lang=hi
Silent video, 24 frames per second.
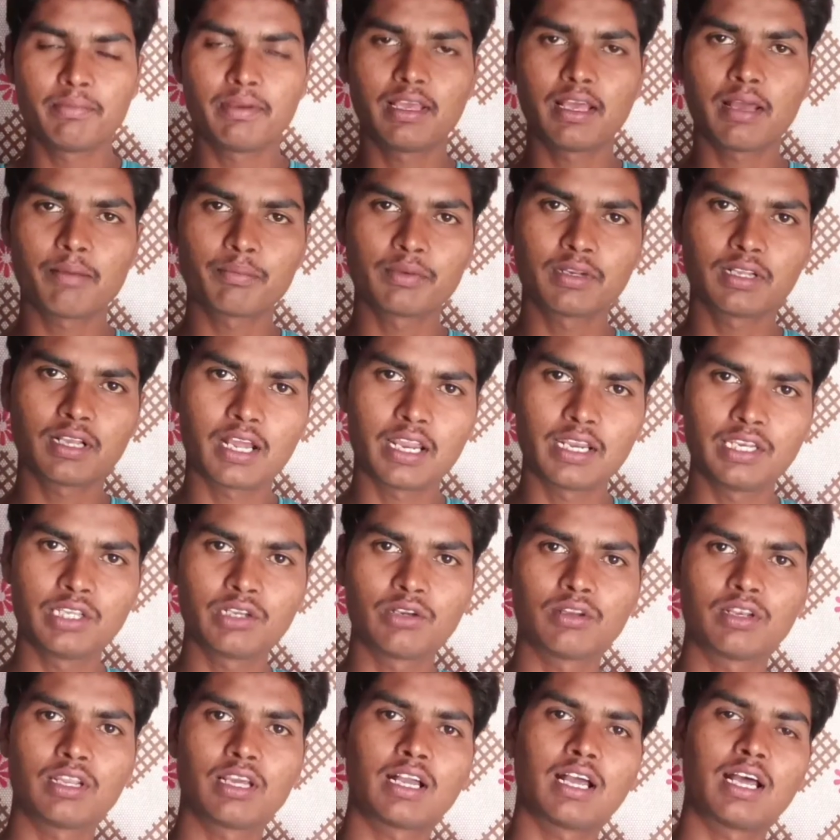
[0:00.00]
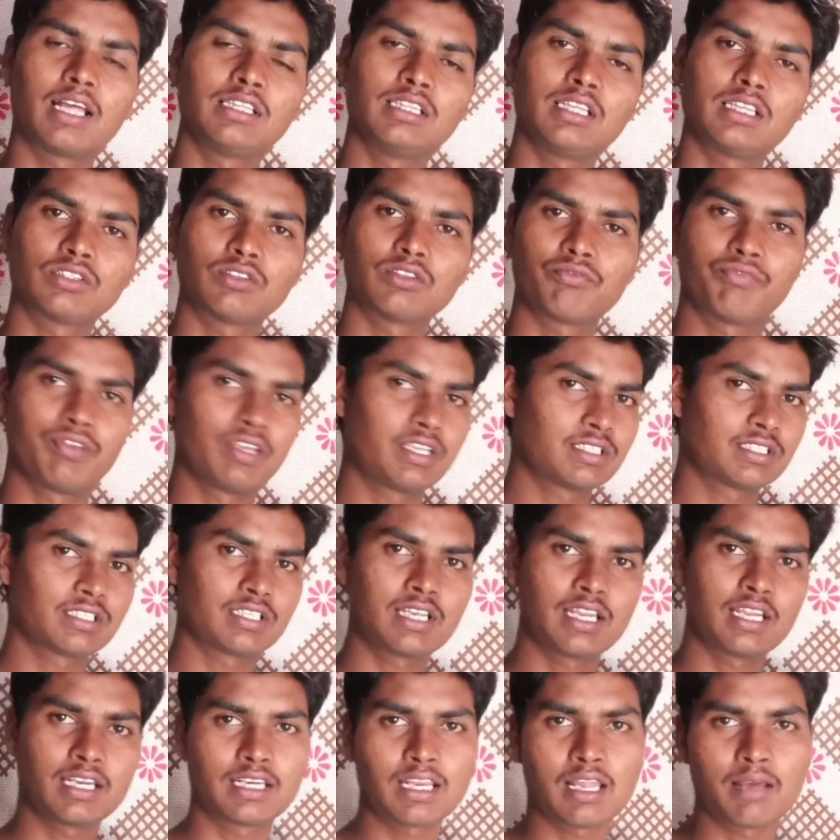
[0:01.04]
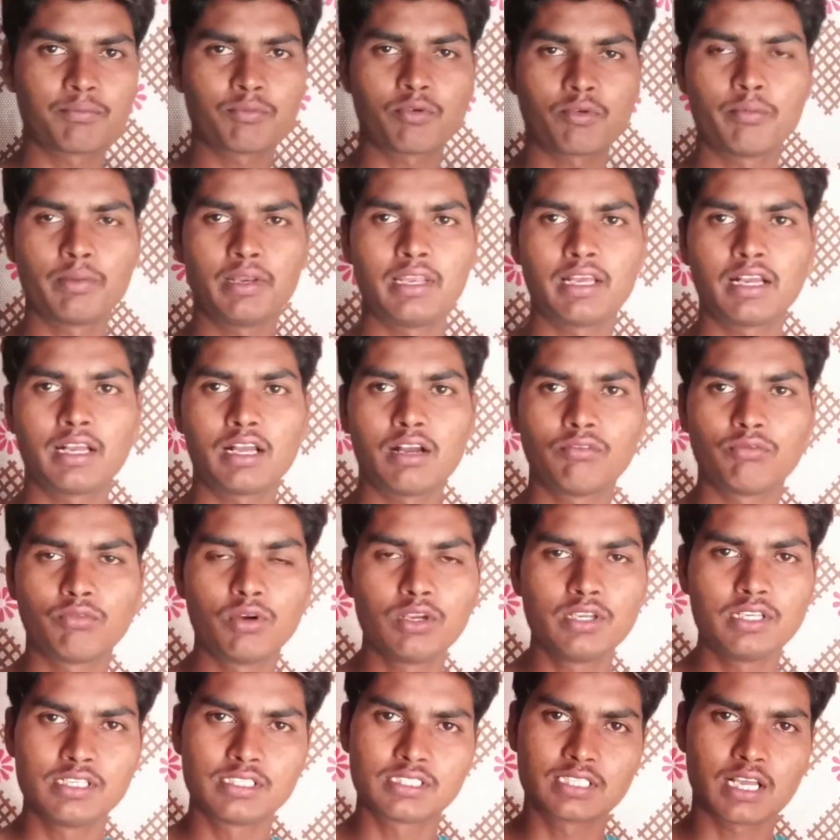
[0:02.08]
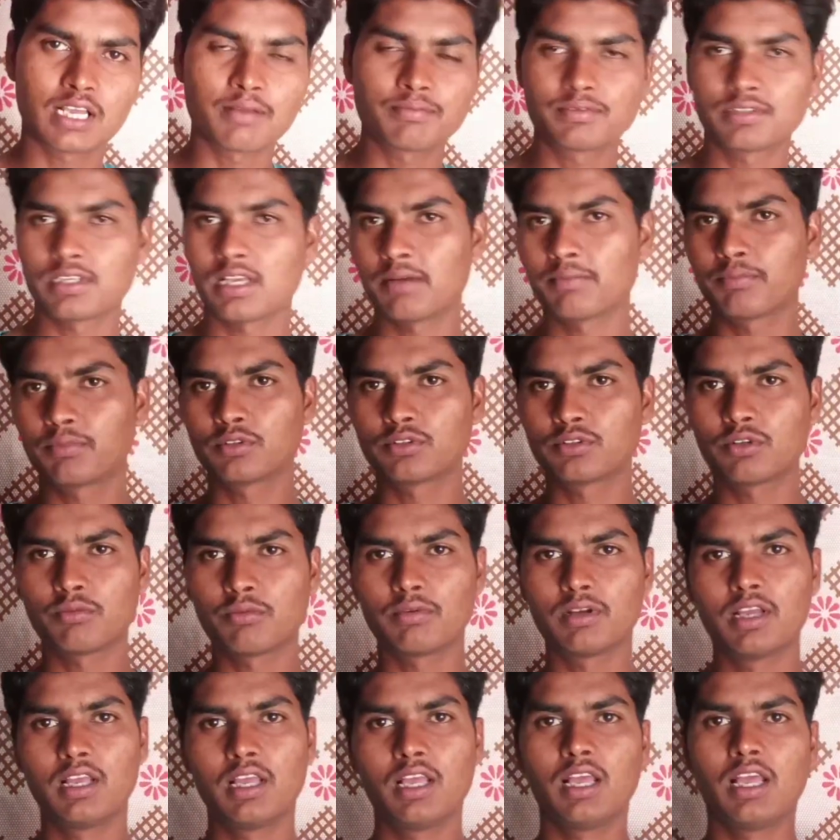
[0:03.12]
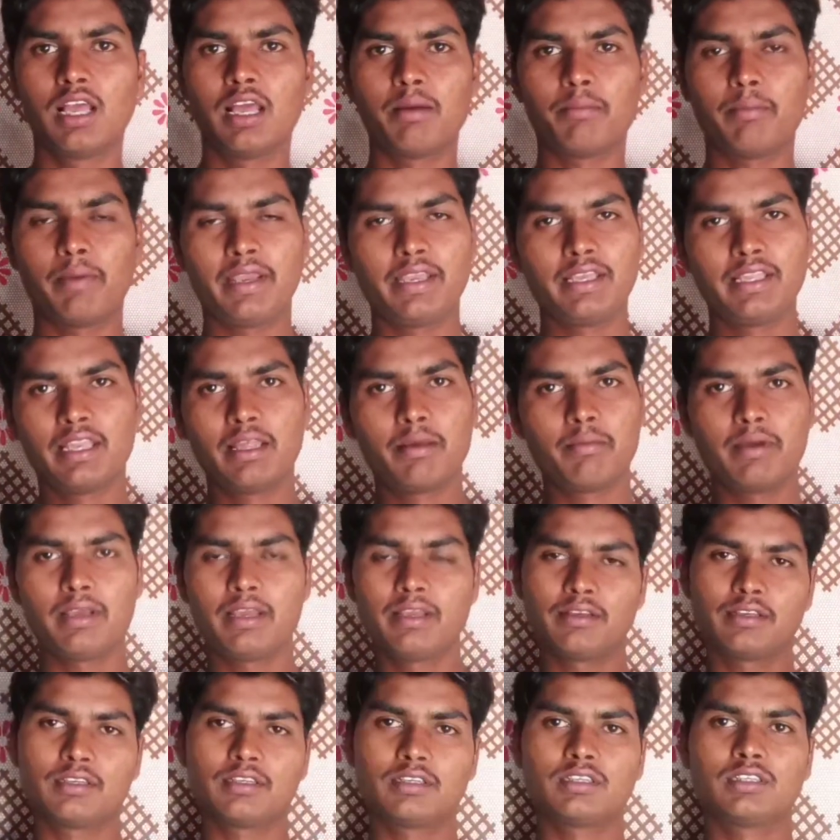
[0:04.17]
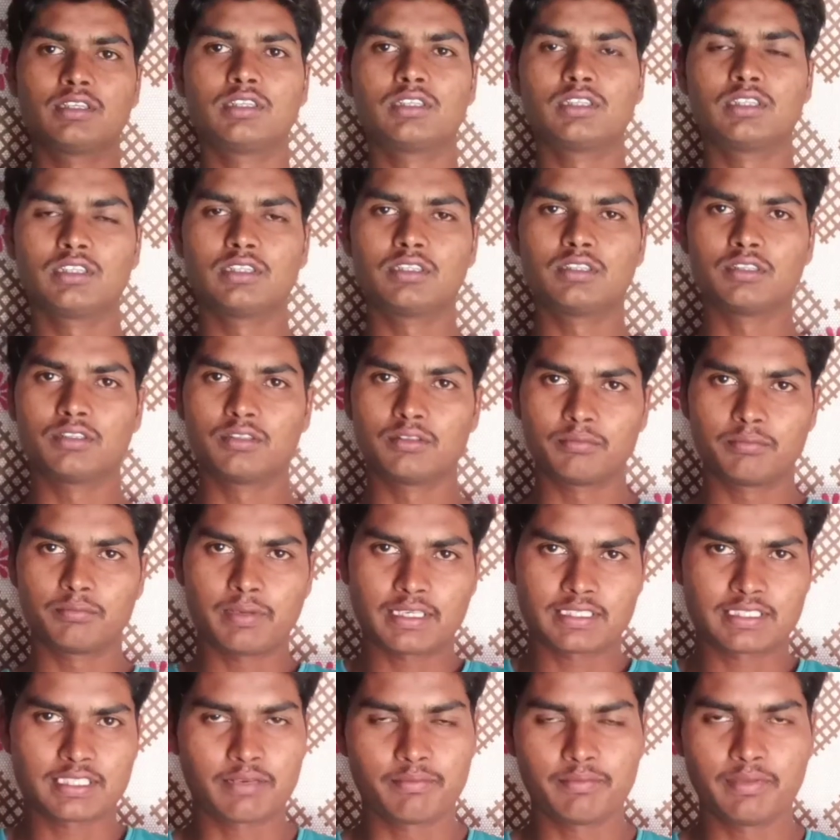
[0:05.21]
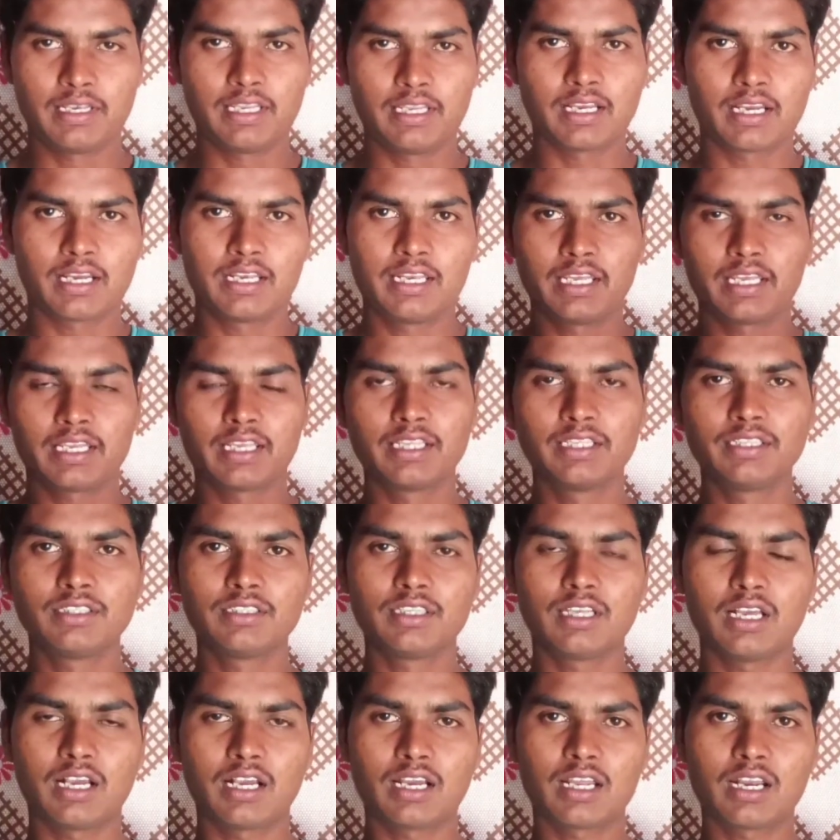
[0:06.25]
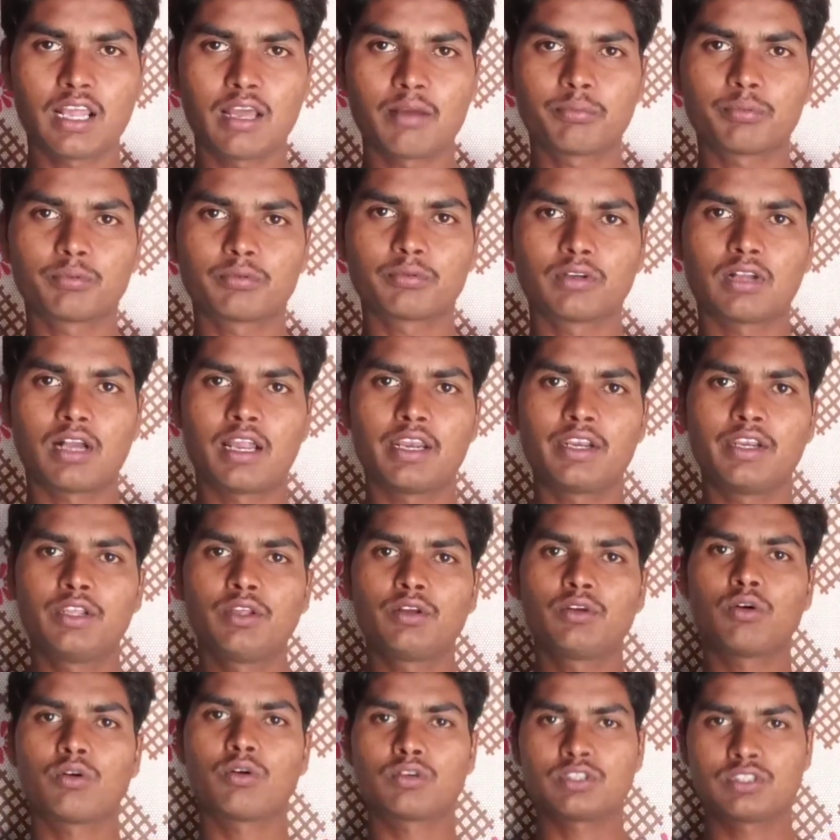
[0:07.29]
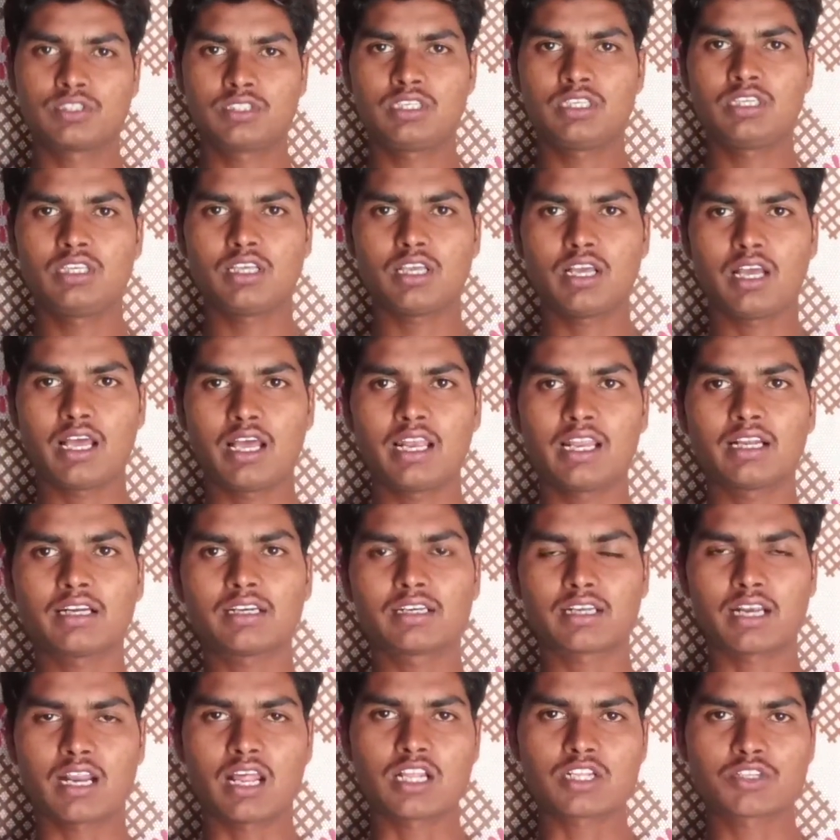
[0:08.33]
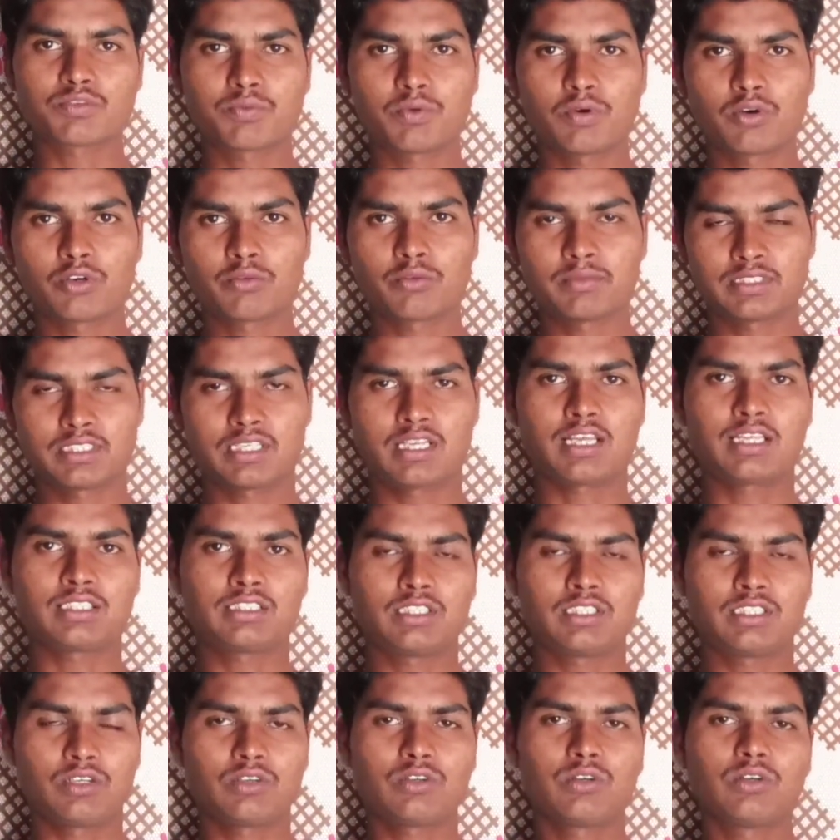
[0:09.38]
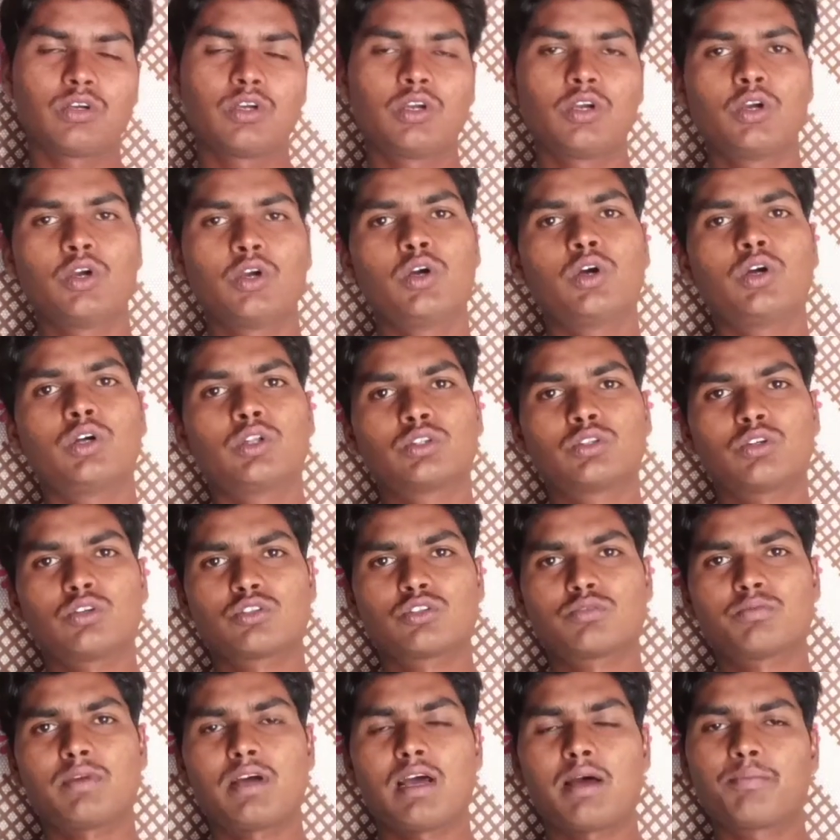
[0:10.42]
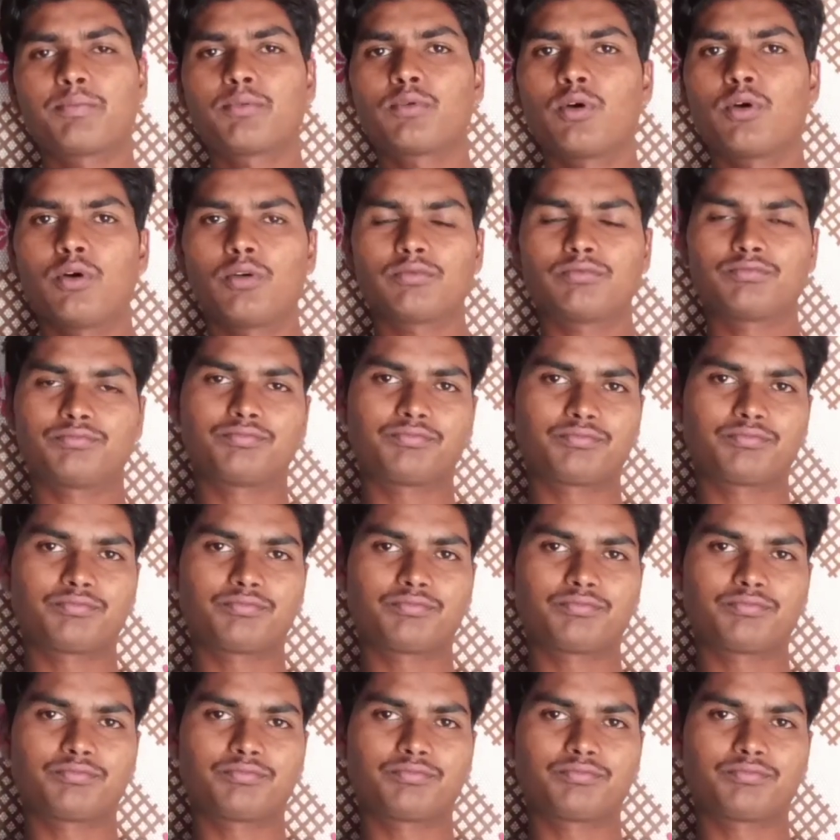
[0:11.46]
में आपने गाड़ी को लगा दिया तो फिक्स रेट आपको मिलेगा वही हिसाब से आपको जो महीने में पैसा मिलेगा लेकिन अगर आप गाड़ी को किसी अलग ट्रांसपोर्ट में चलाते हो तो उसमें आपको